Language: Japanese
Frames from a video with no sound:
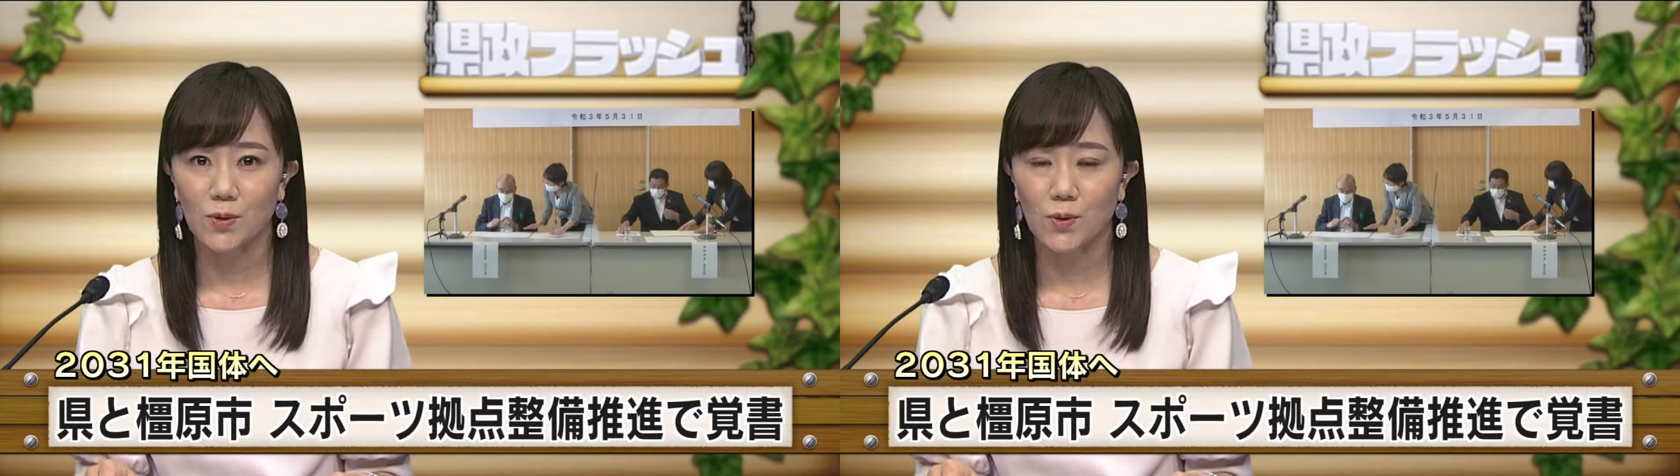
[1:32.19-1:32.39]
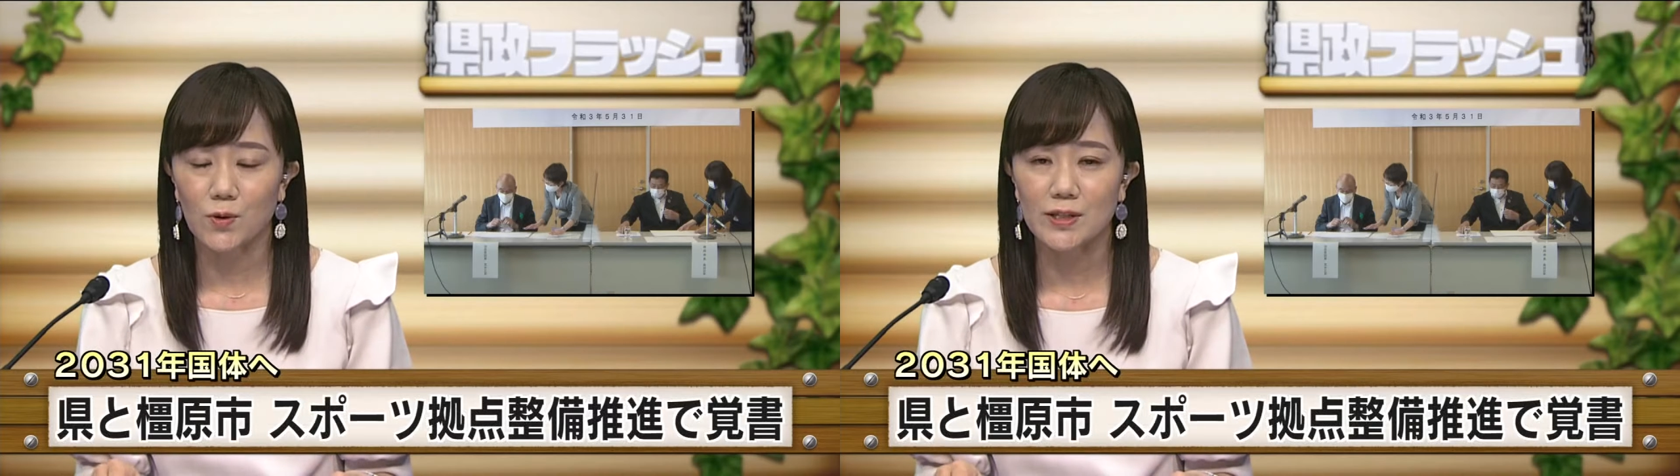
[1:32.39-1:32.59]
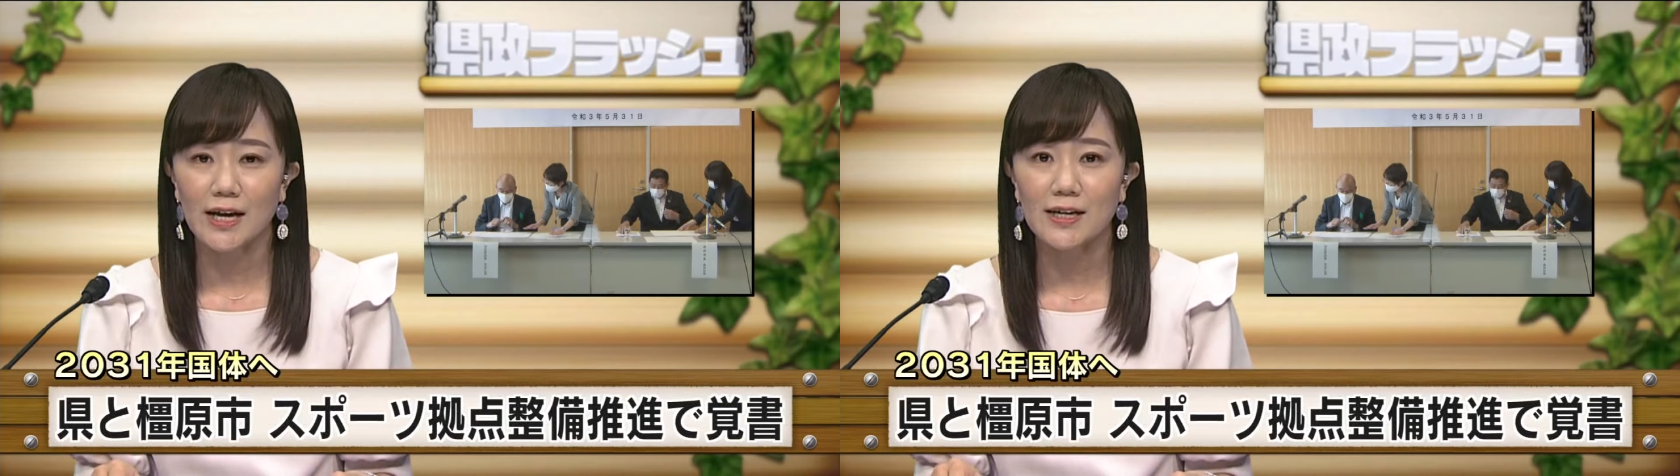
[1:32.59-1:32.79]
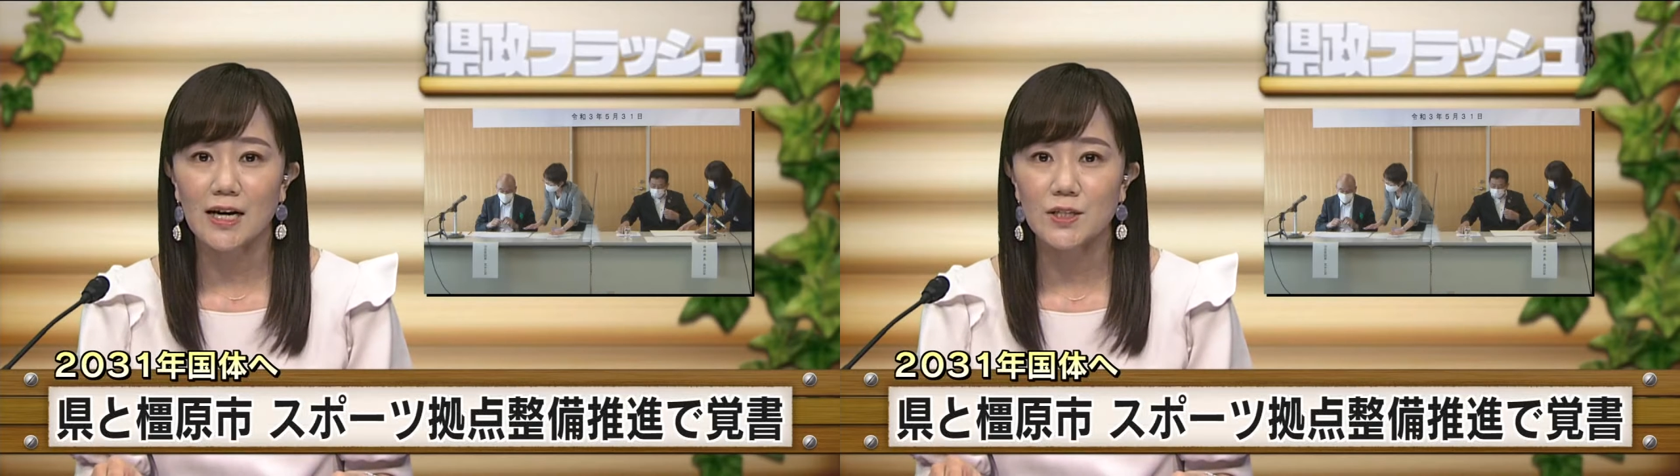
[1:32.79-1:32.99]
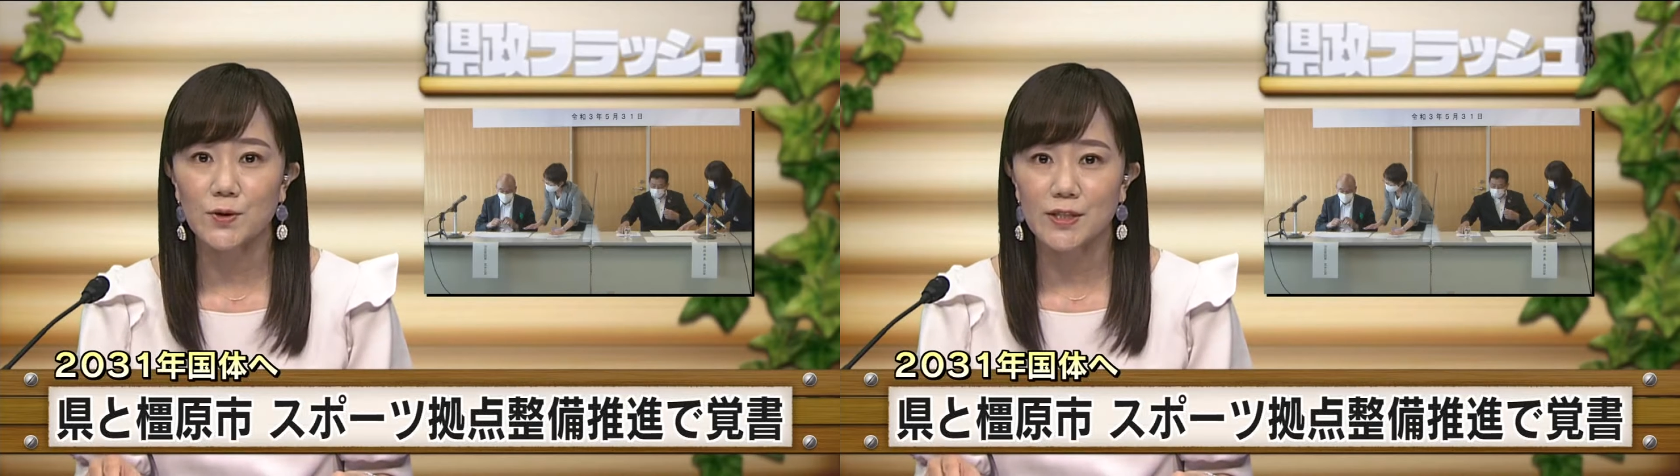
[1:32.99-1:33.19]
国体
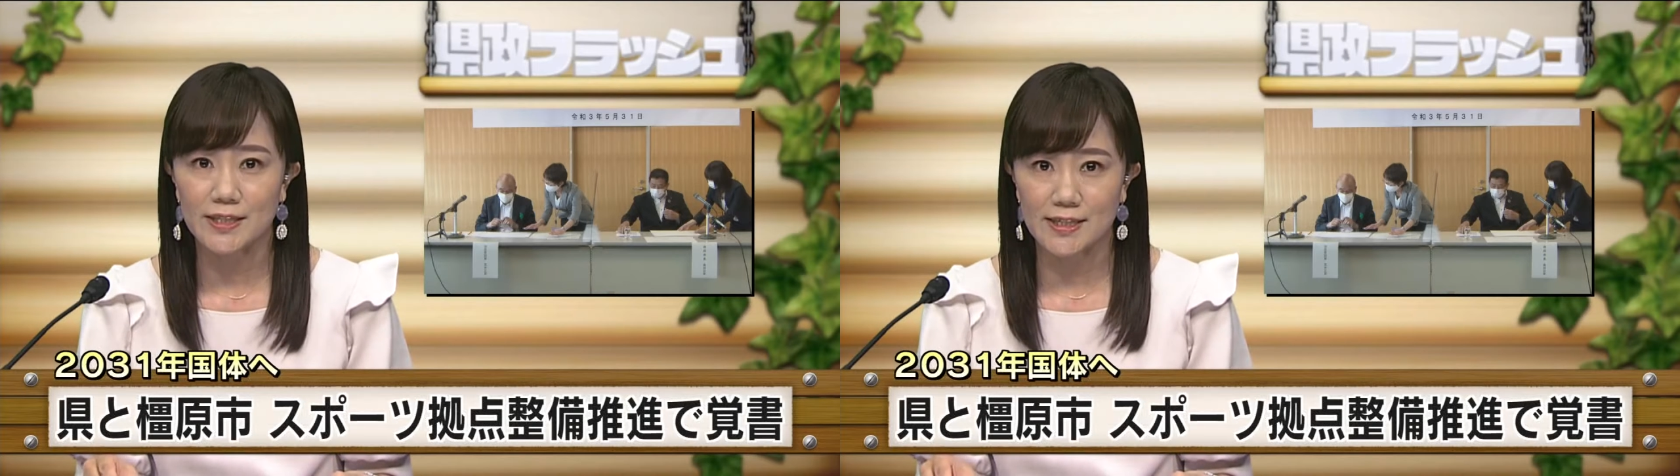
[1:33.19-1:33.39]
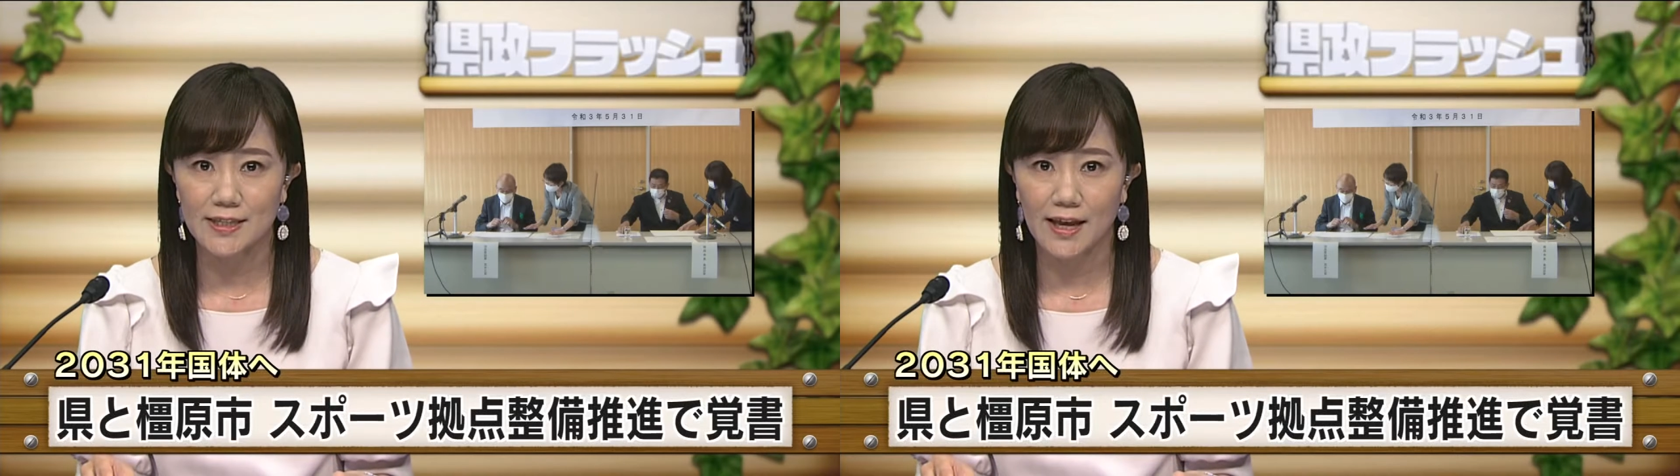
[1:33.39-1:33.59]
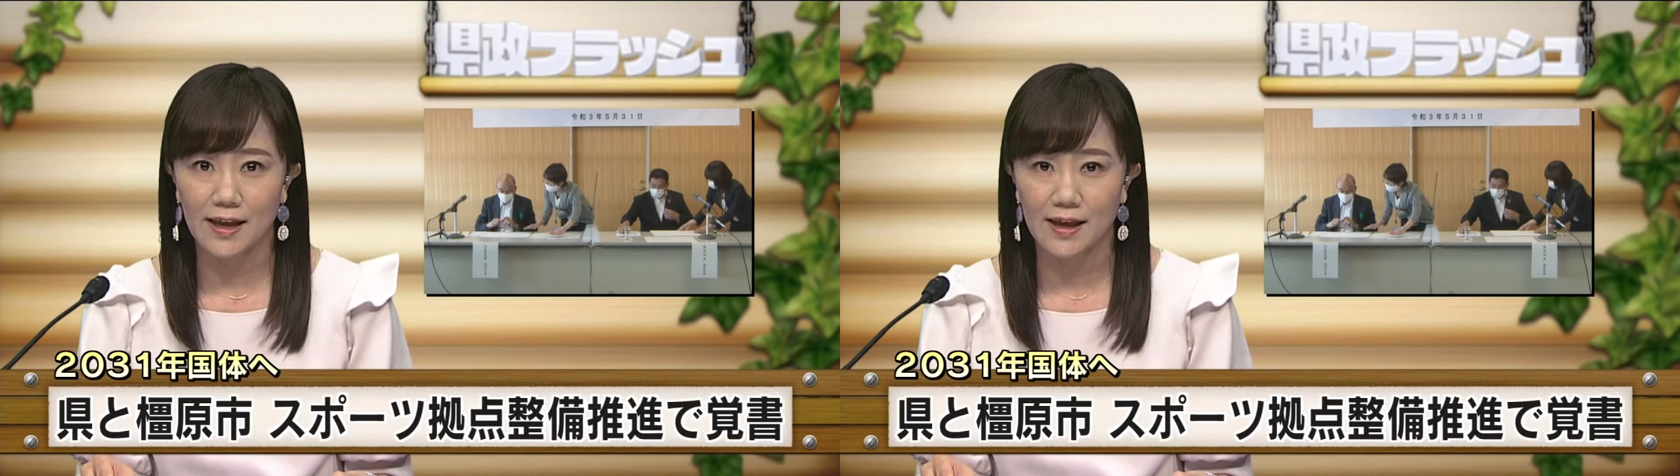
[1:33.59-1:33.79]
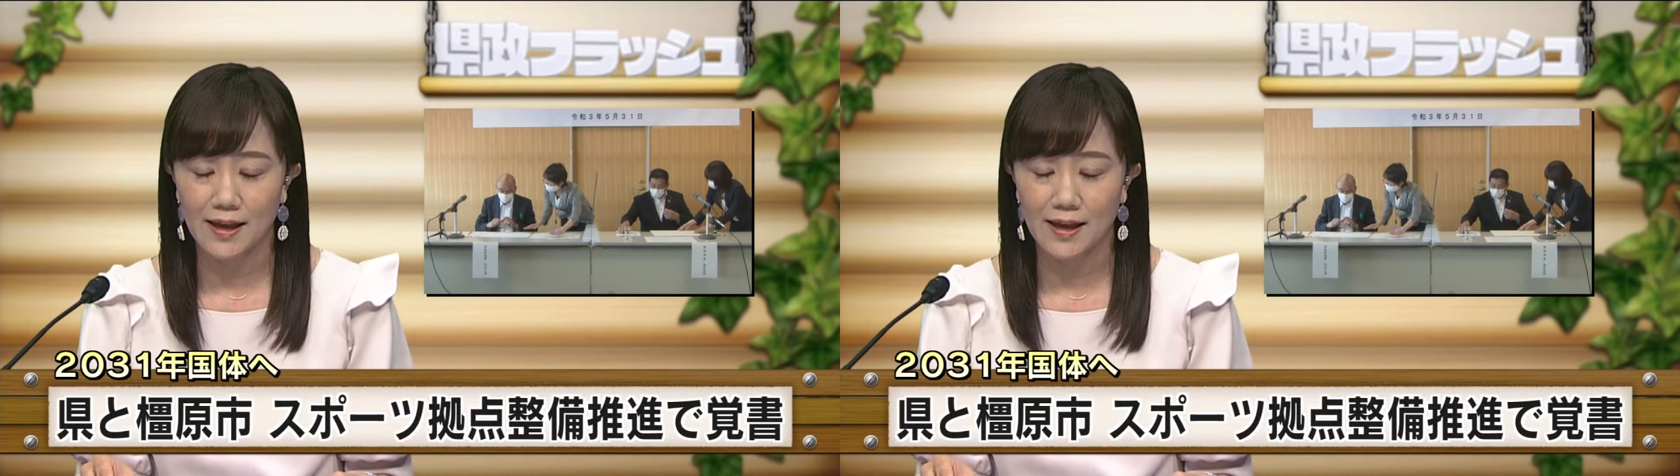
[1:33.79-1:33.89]
会場について